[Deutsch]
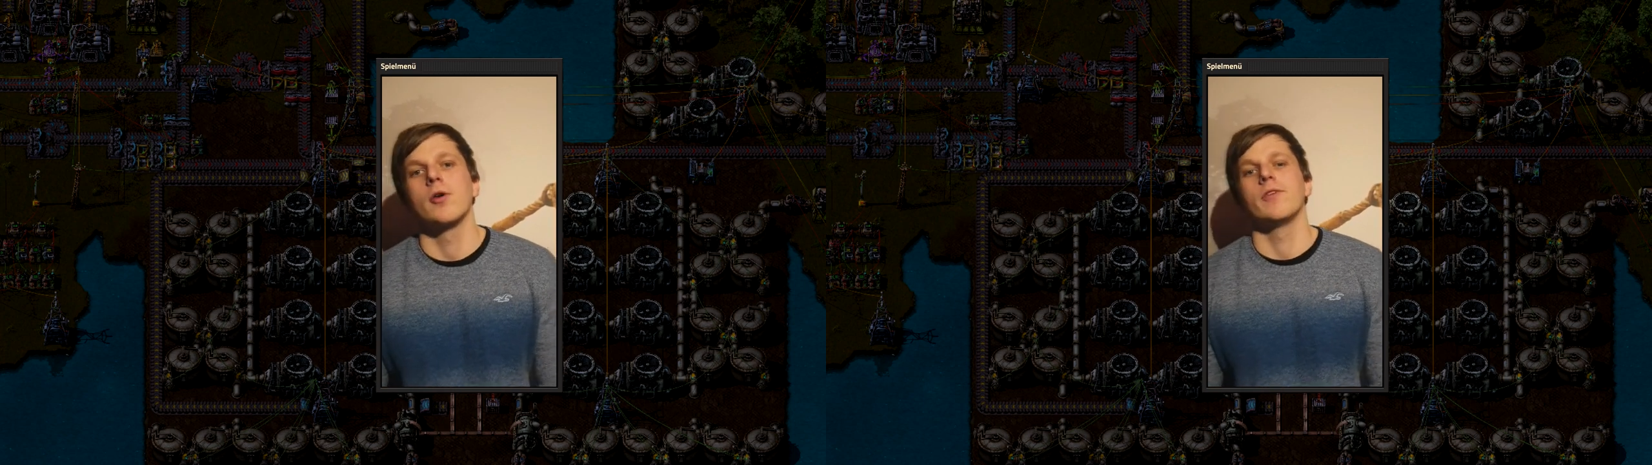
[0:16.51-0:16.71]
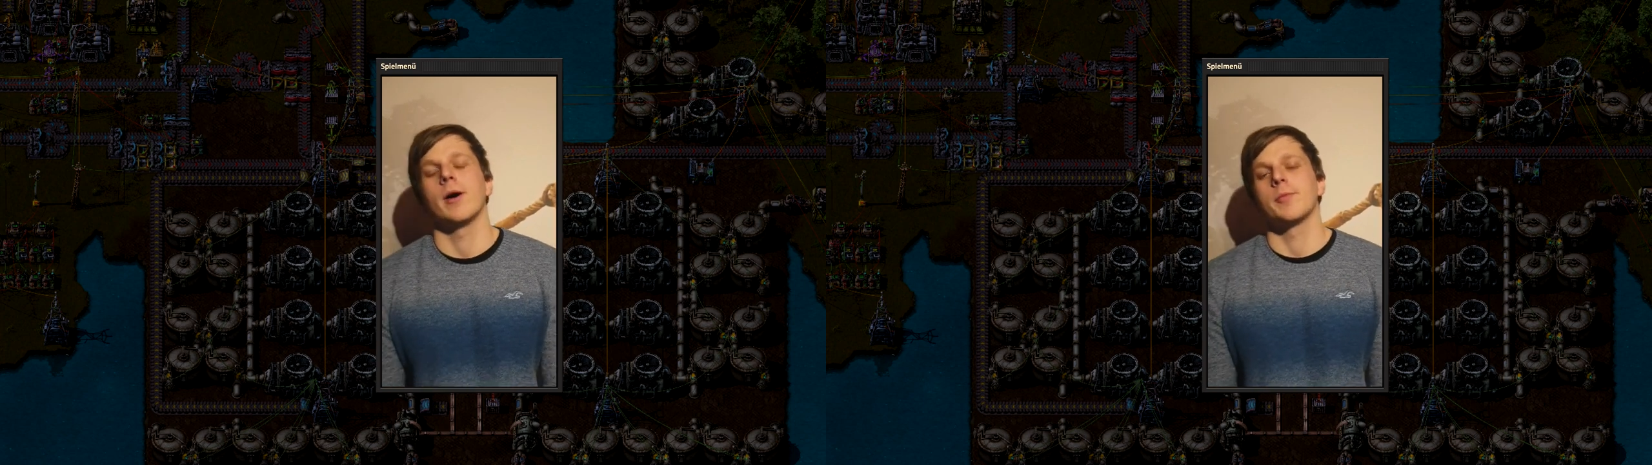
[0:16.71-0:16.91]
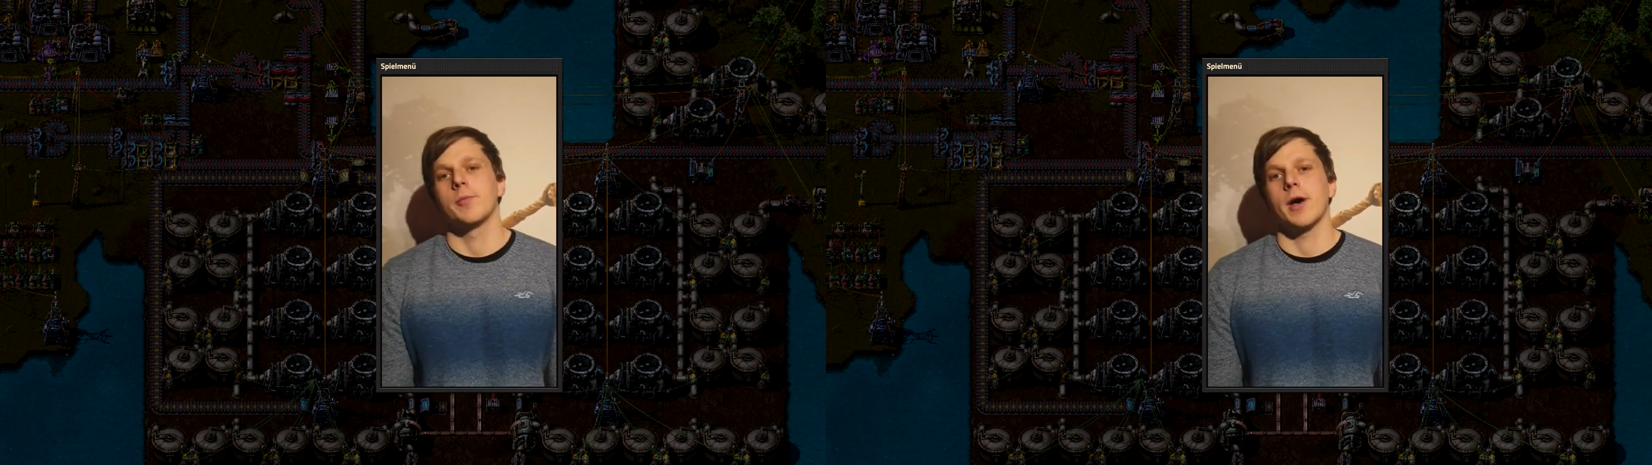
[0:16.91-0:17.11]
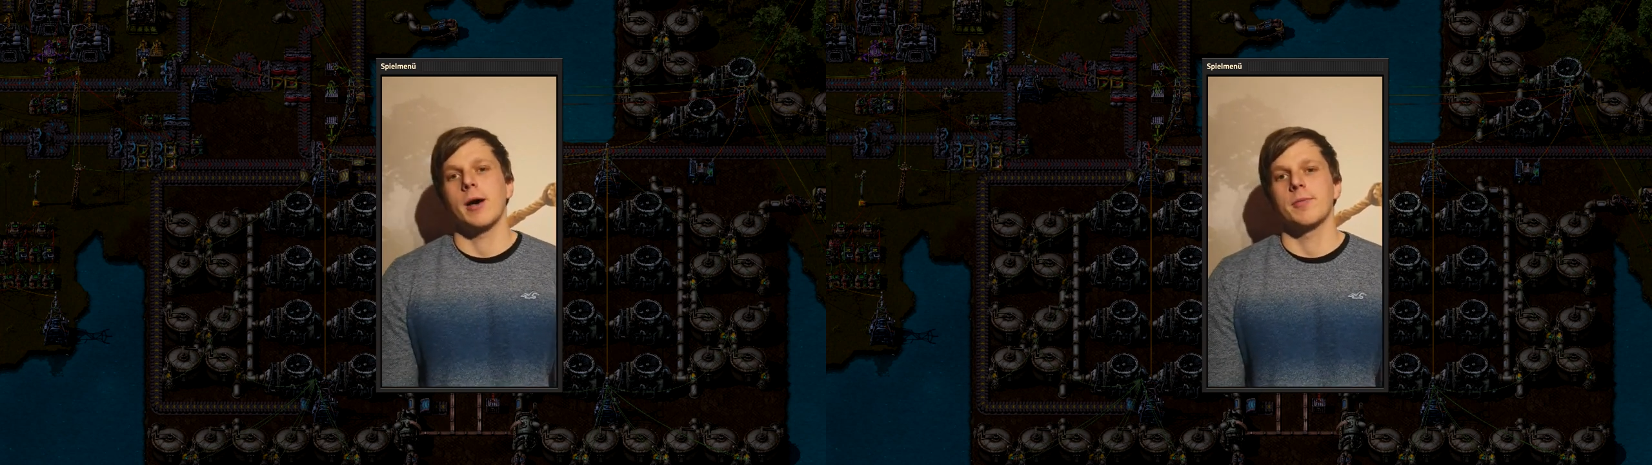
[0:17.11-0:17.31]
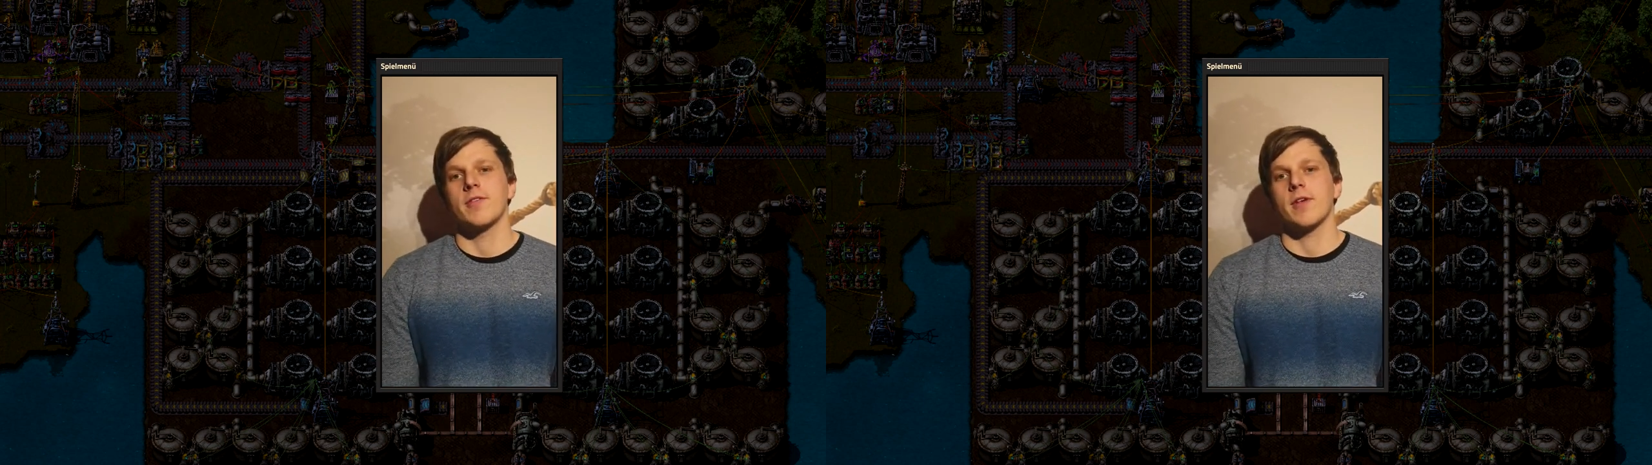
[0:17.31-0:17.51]
Wir haben im
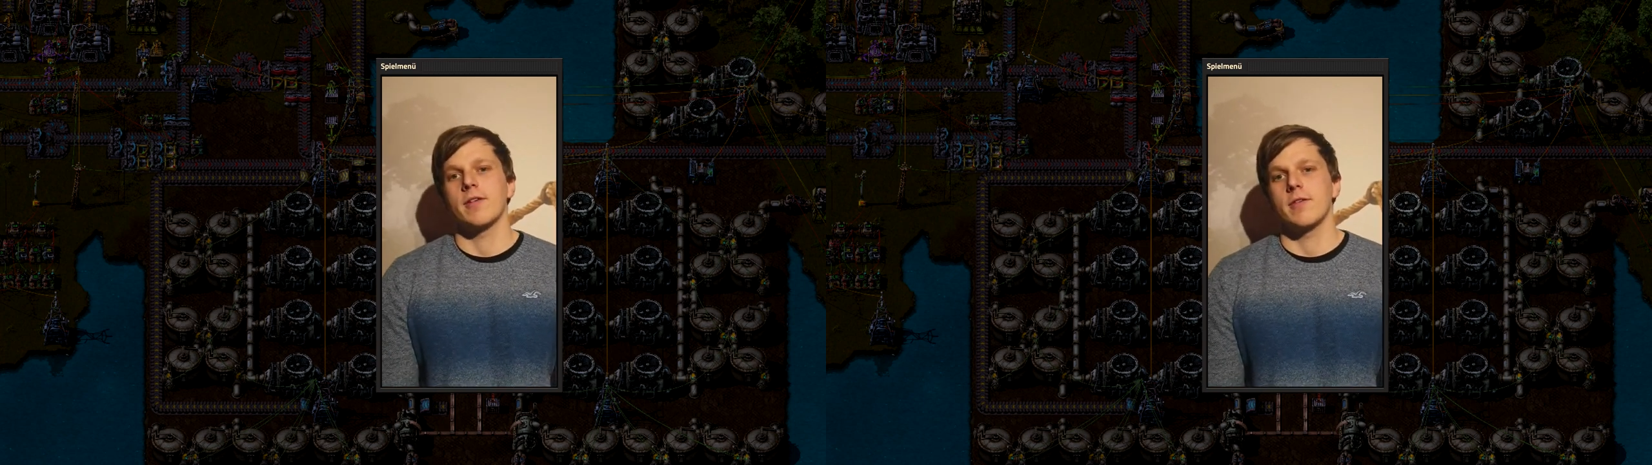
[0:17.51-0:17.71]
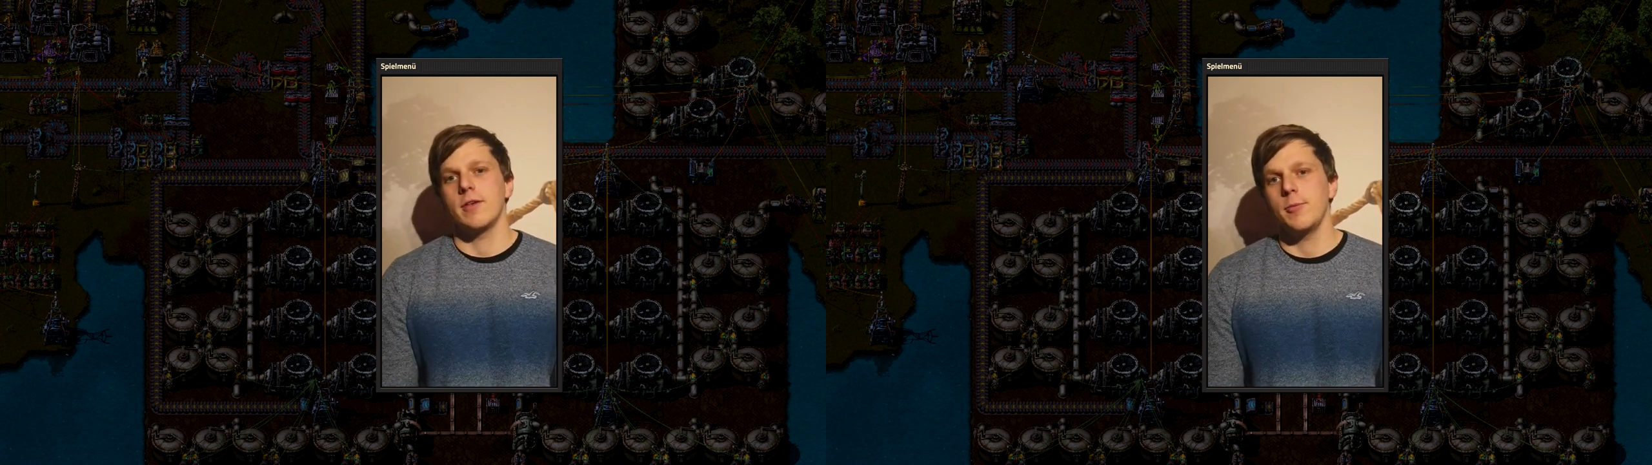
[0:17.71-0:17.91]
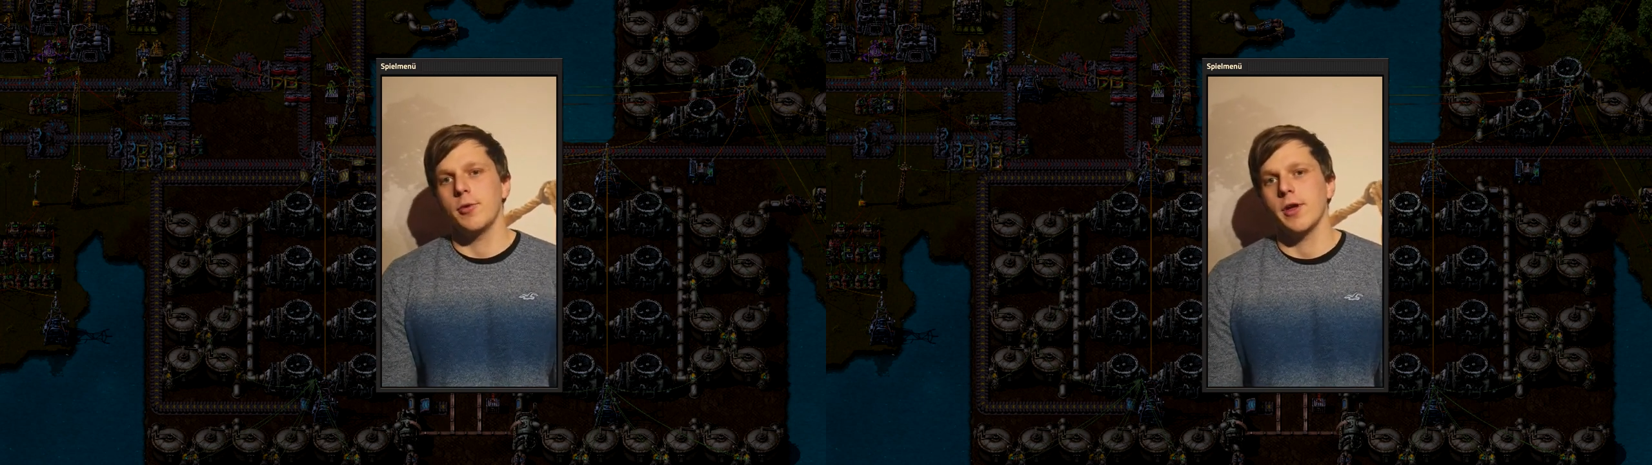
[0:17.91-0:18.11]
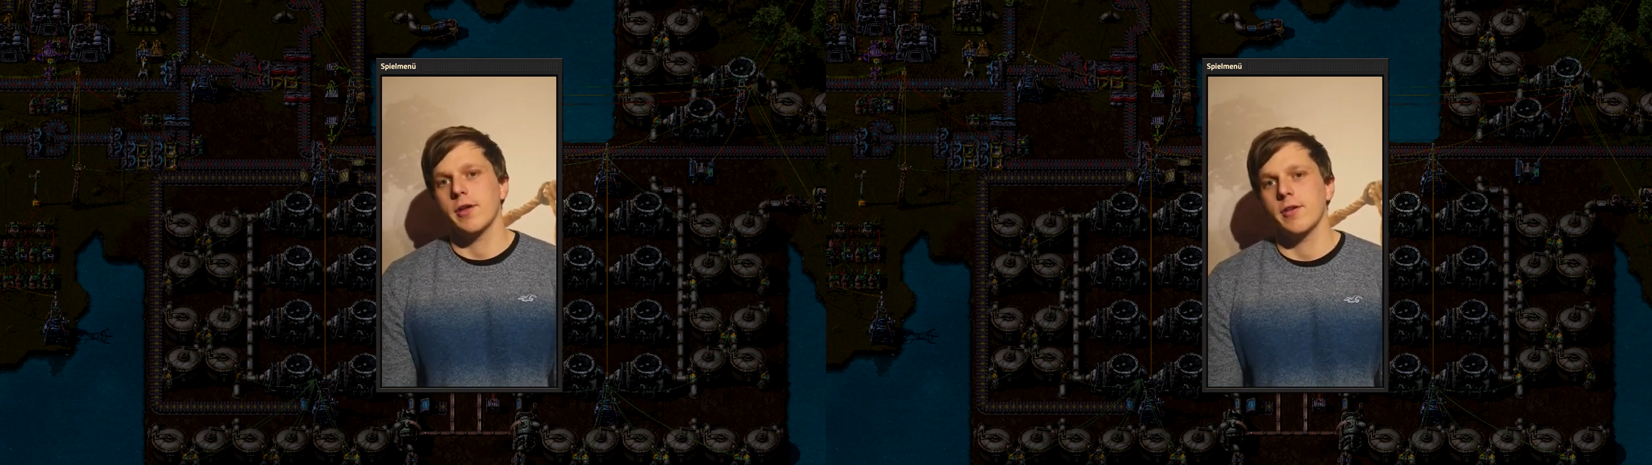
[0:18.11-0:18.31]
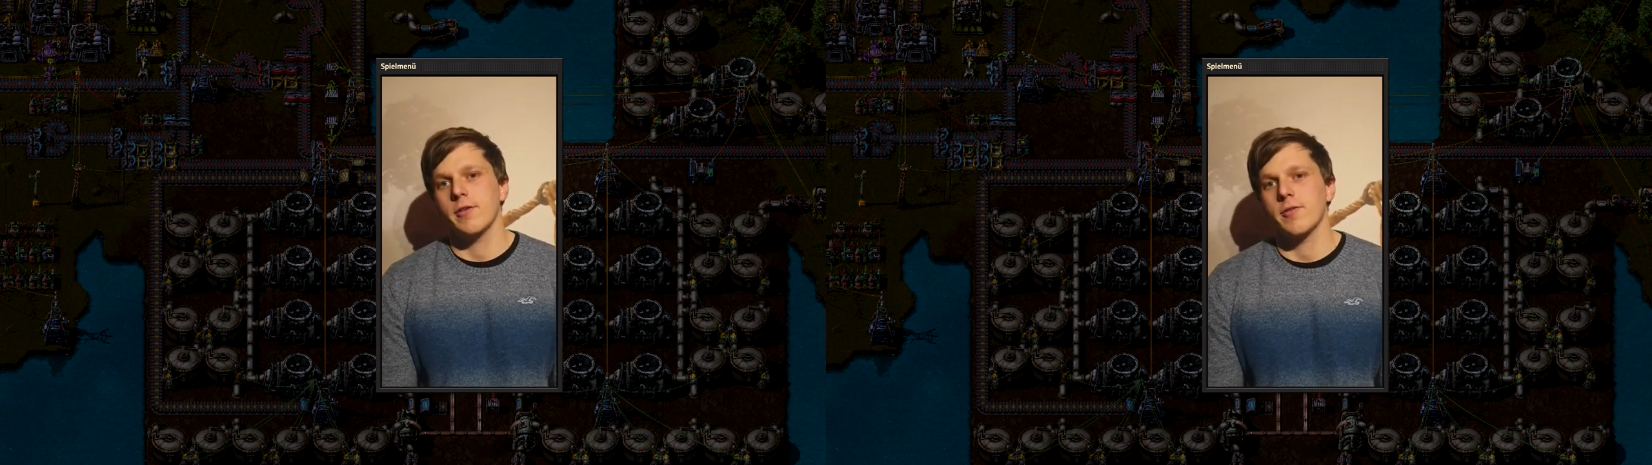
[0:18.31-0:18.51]
Rahmen des
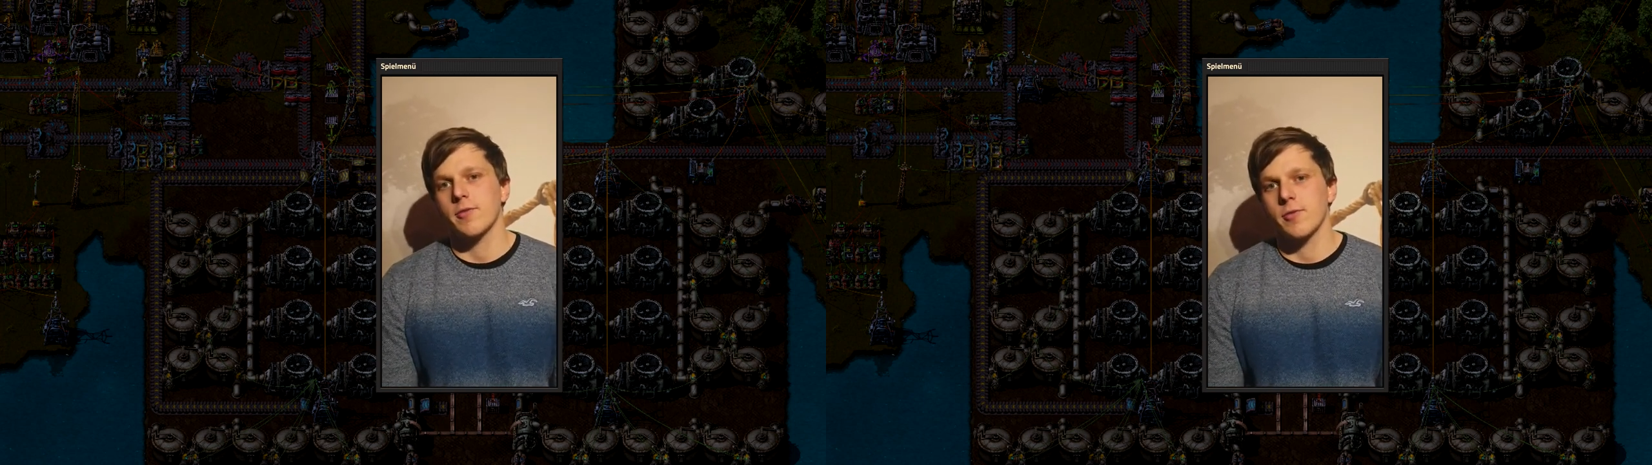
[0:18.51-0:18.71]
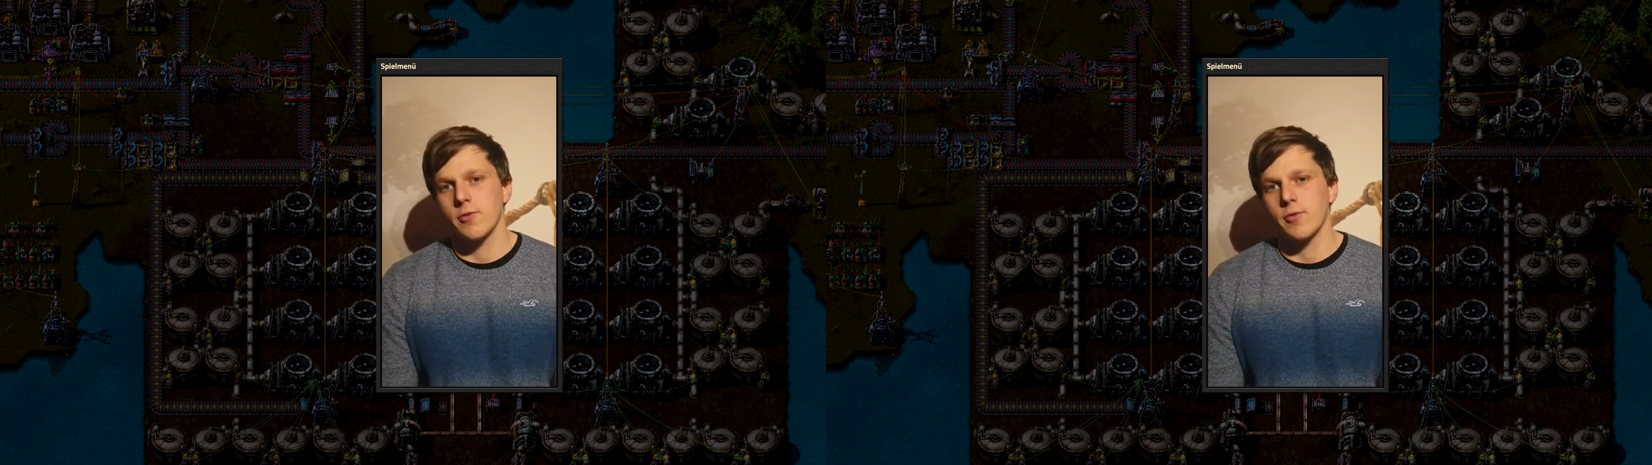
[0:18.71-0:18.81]
ICT-Projektes